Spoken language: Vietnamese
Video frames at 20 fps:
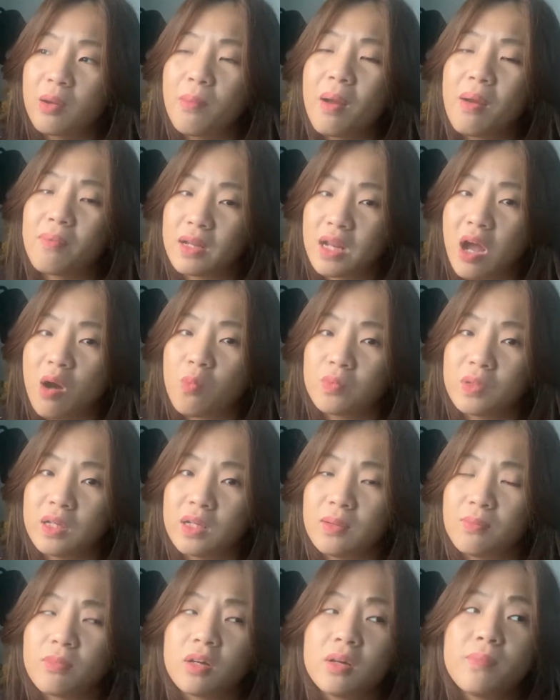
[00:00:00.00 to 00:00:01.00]
các bạn phải đọc
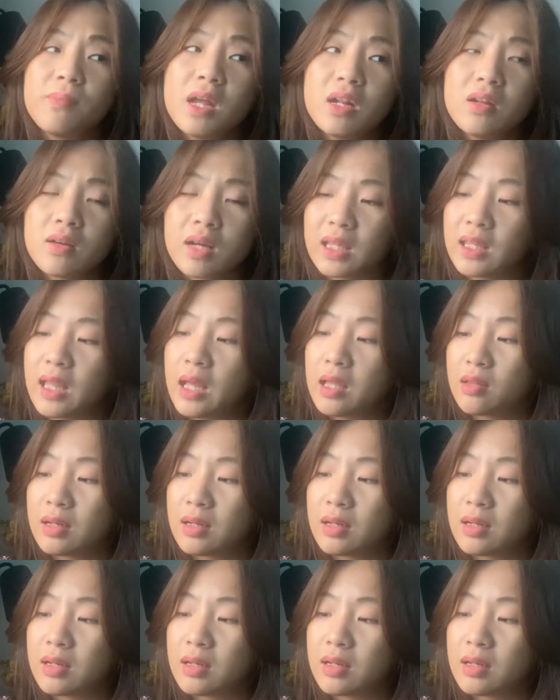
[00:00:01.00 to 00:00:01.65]
thì mới biết được cái thế